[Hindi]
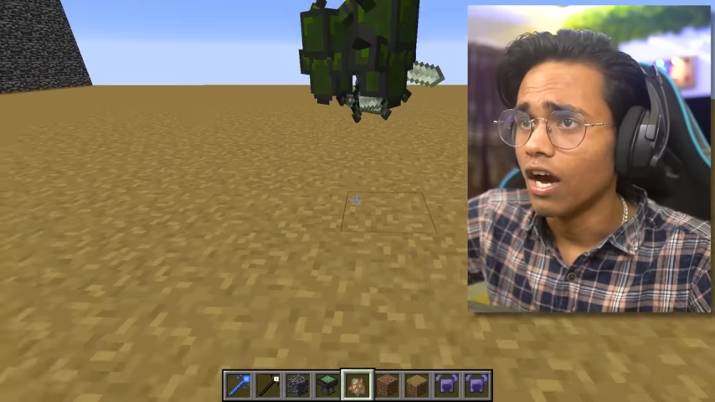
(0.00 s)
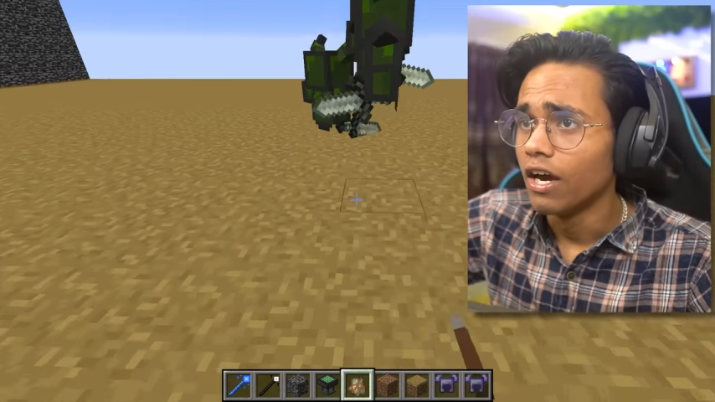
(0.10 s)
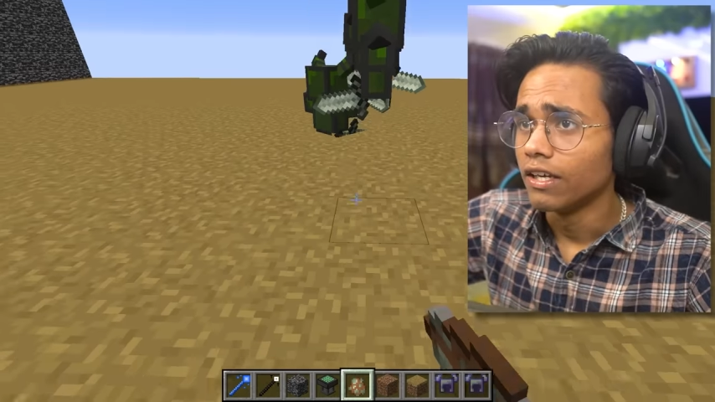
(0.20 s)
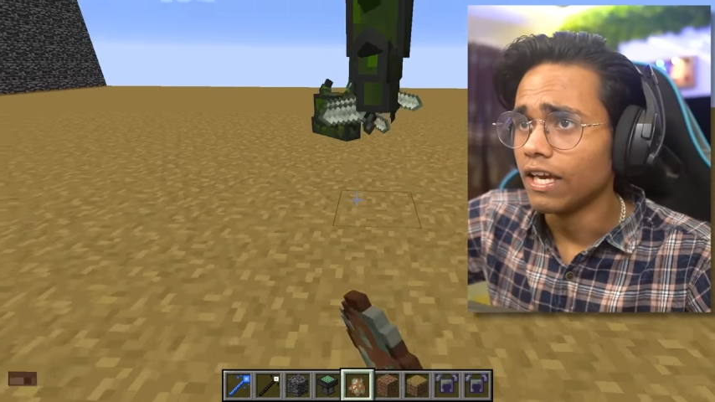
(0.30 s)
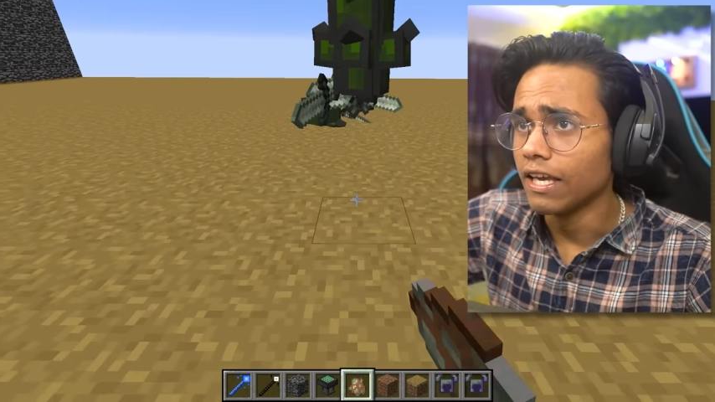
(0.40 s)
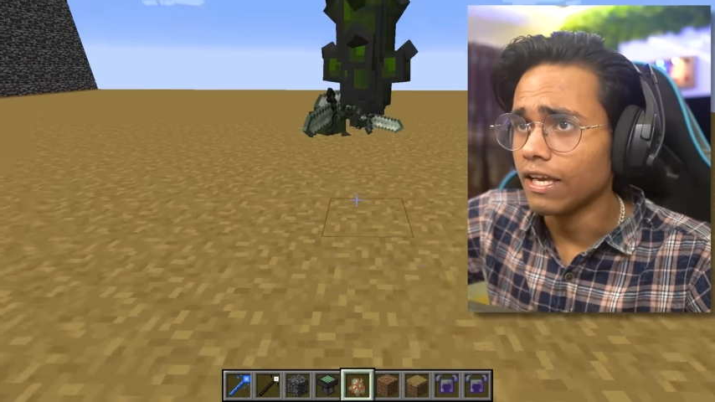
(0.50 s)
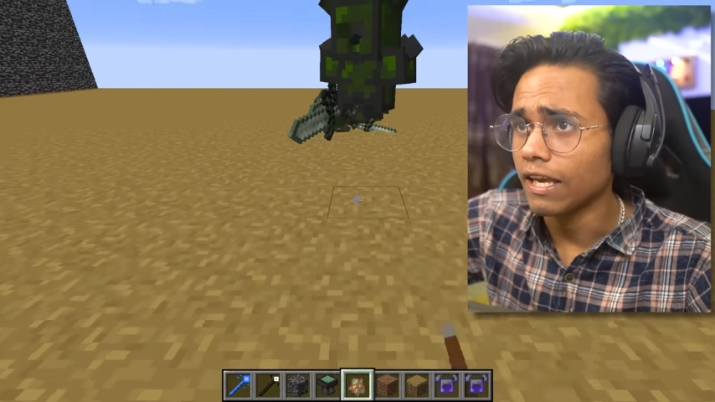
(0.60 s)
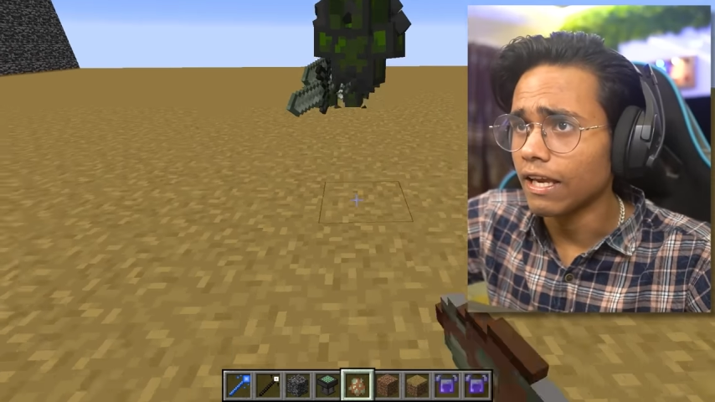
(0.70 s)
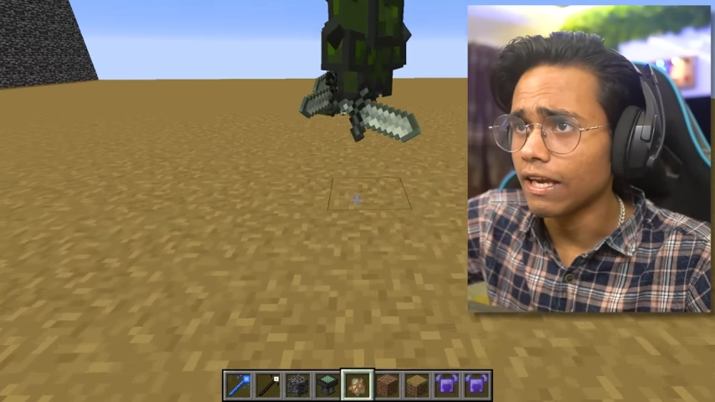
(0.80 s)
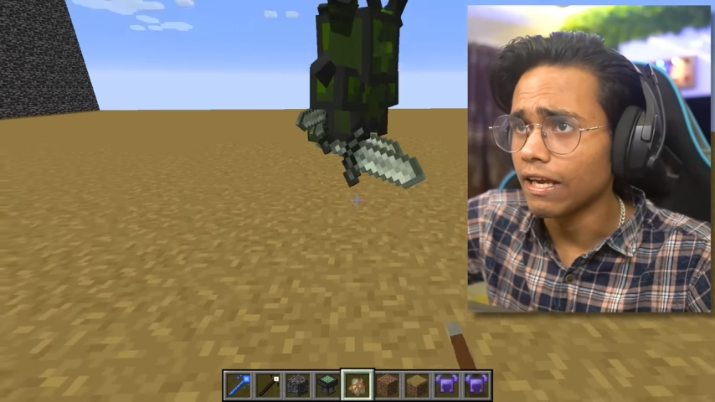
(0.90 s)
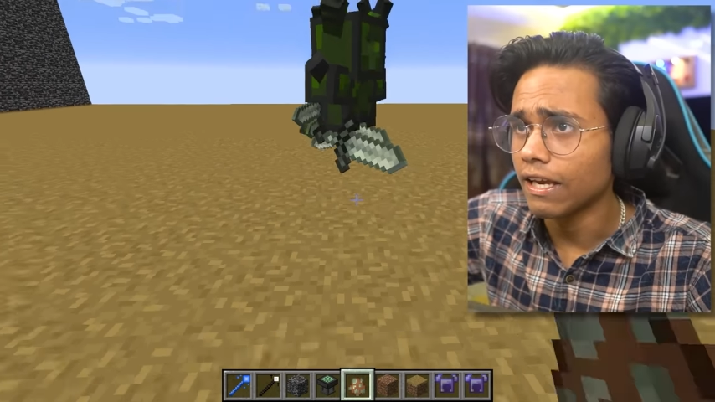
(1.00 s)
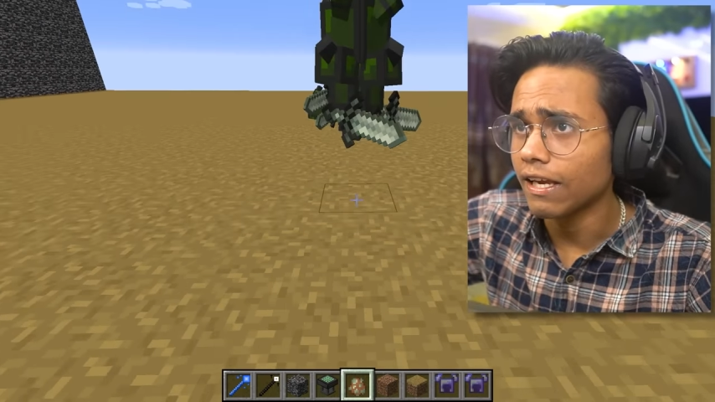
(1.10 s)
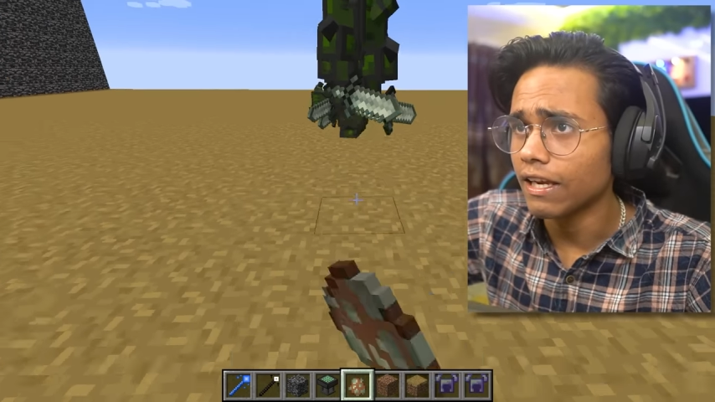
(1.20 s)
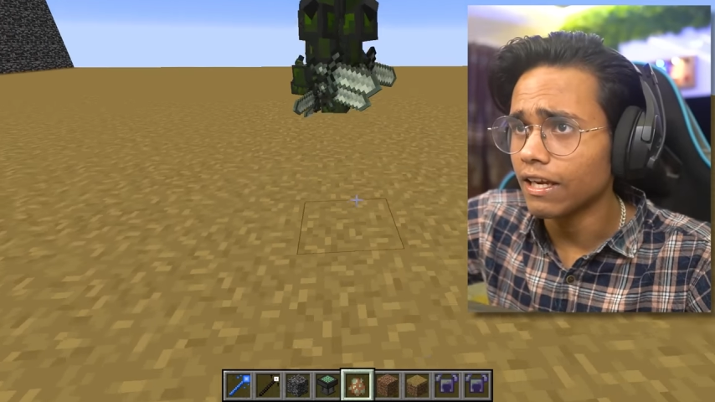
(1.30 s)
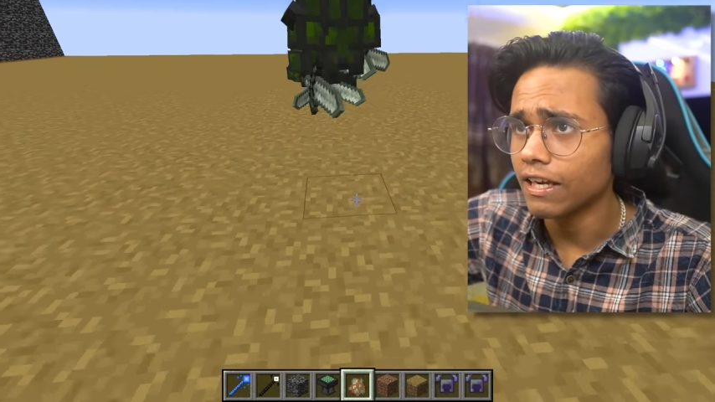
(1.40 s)
ये ये ये
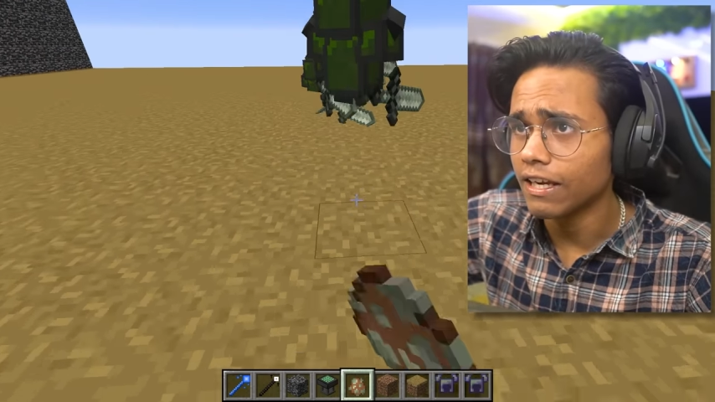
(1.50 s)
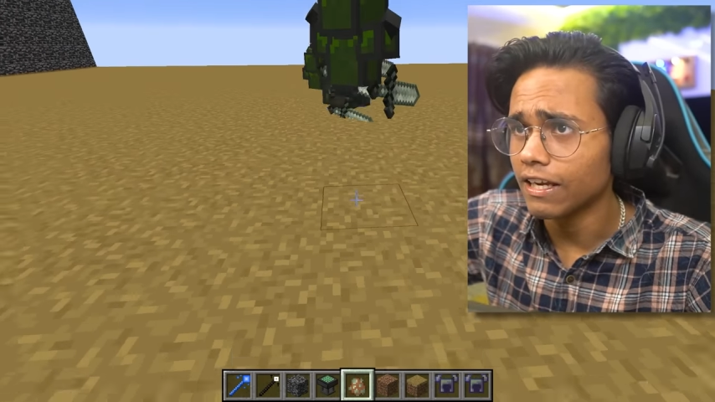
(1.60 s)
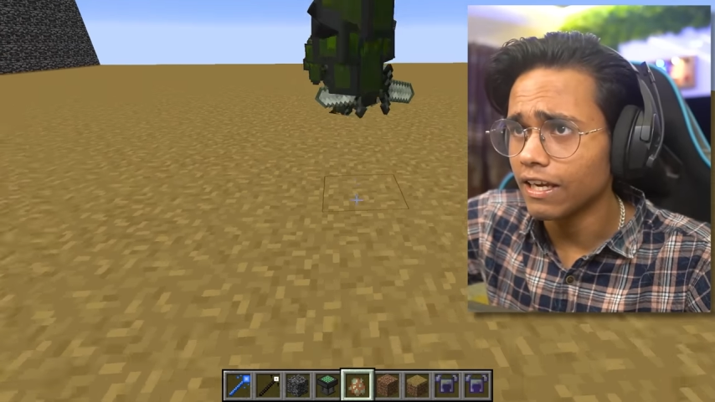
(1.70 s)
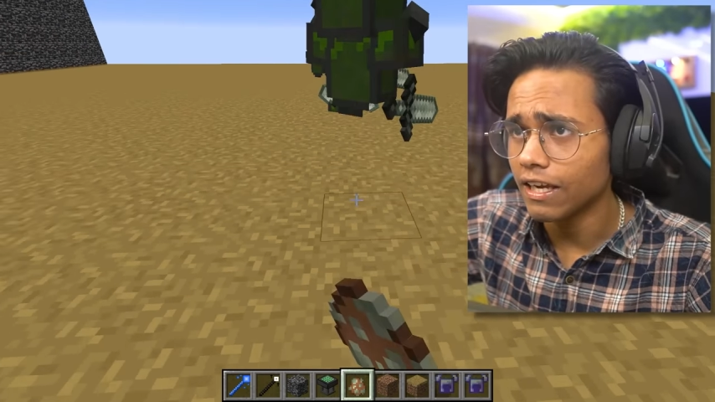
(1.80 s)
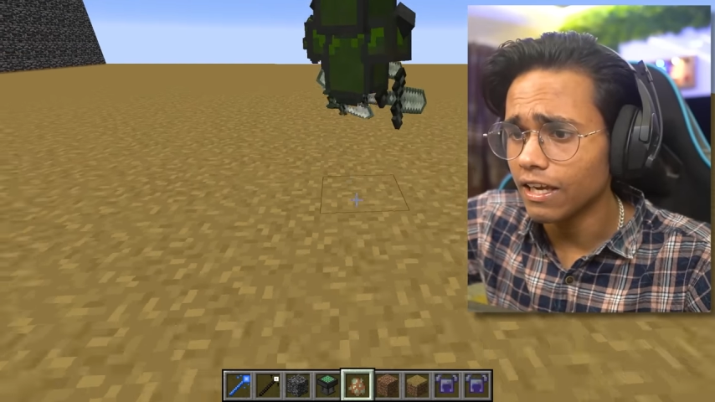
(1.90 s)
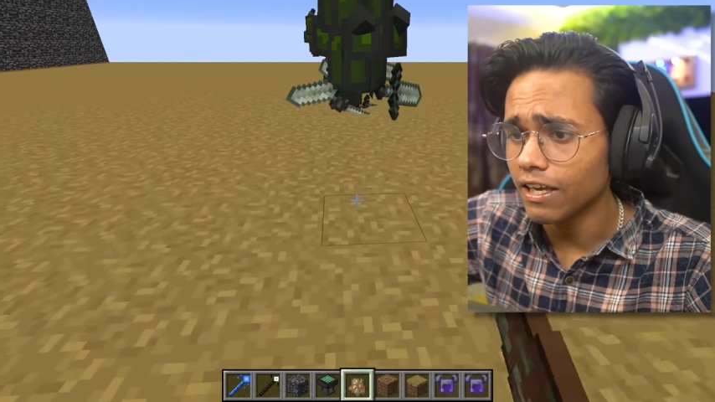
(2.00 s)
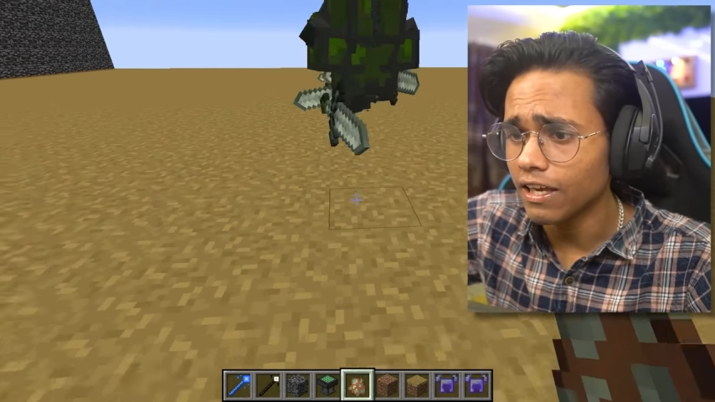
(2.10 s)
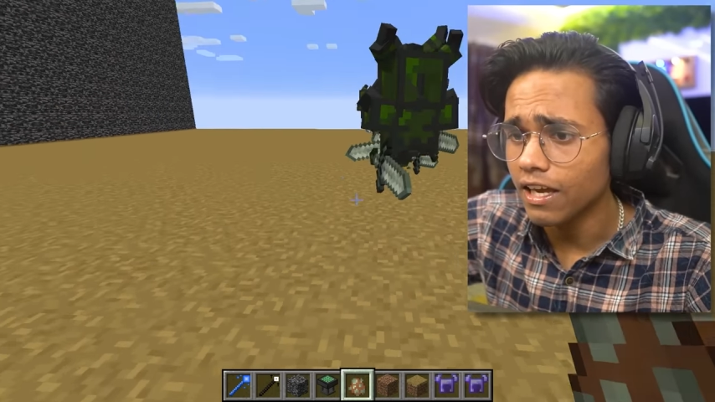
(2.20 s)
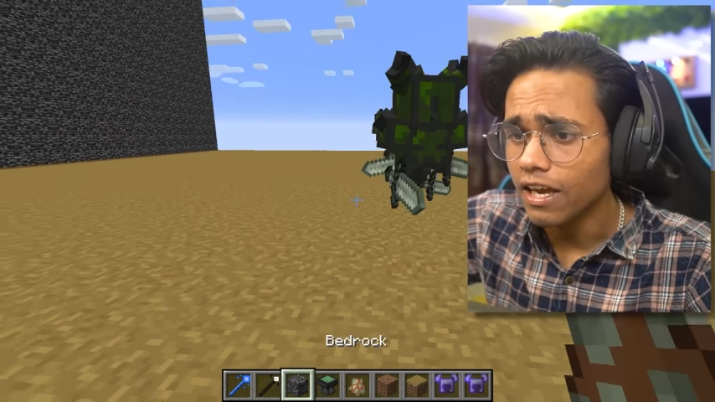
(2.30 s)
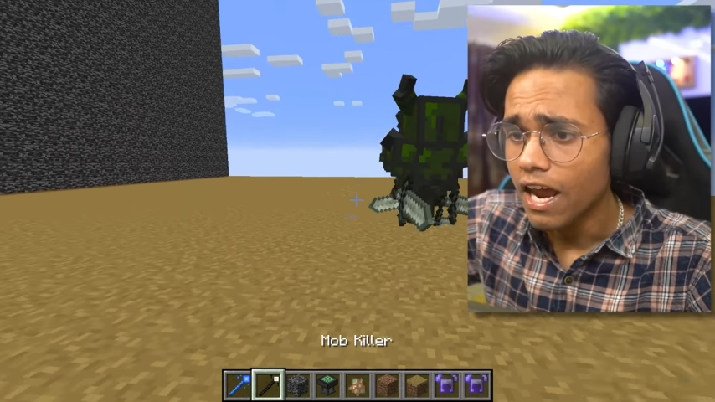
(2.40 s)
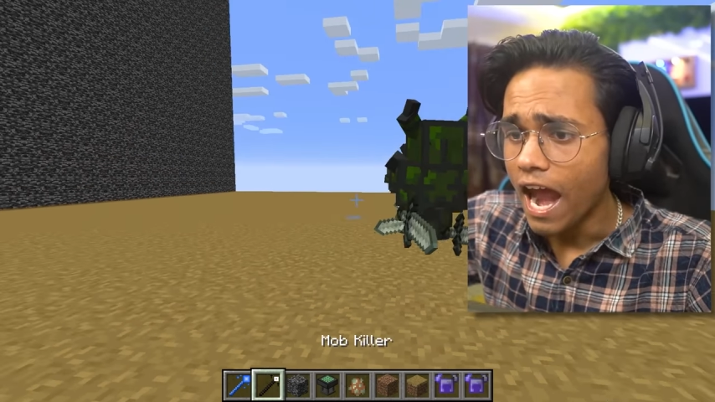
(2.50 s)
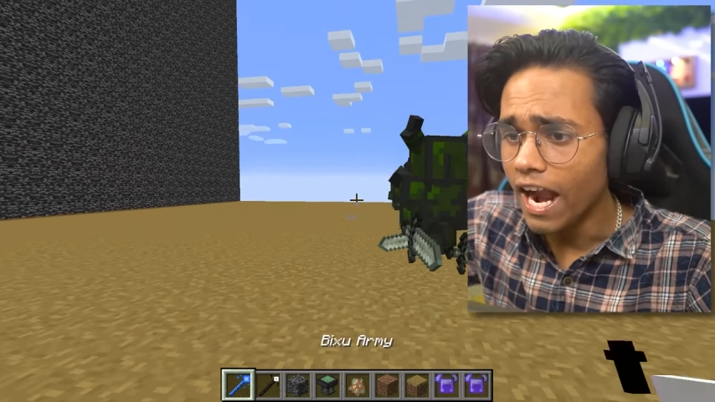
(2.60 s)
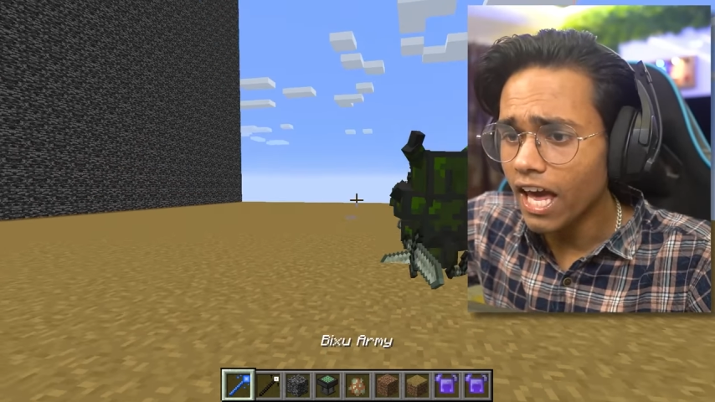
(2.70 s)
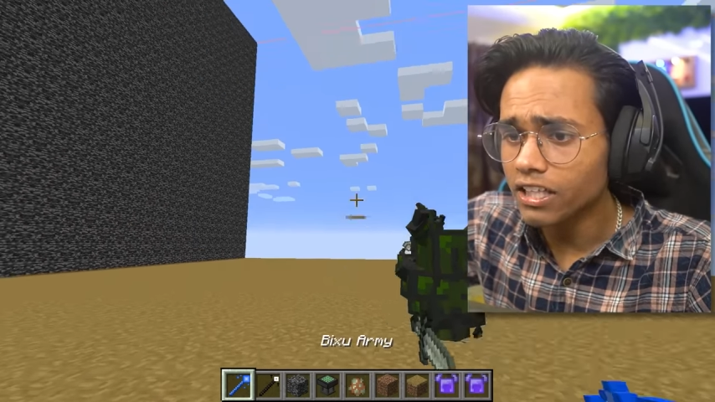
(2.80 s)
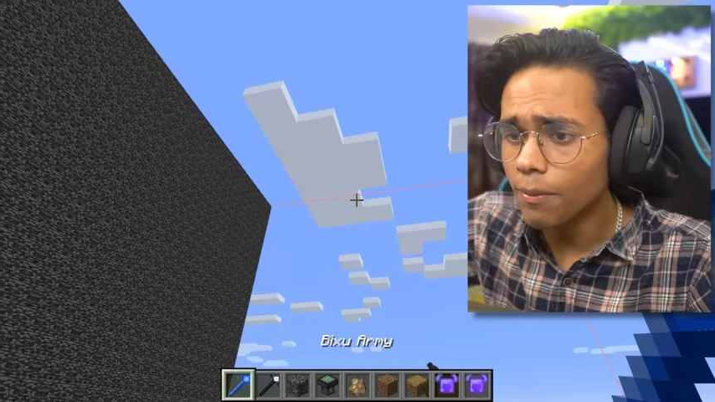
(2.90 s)
ये ये ये
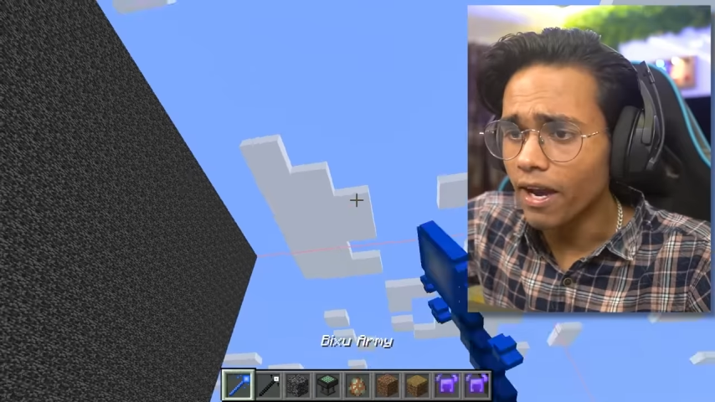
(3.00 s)
एंड आजा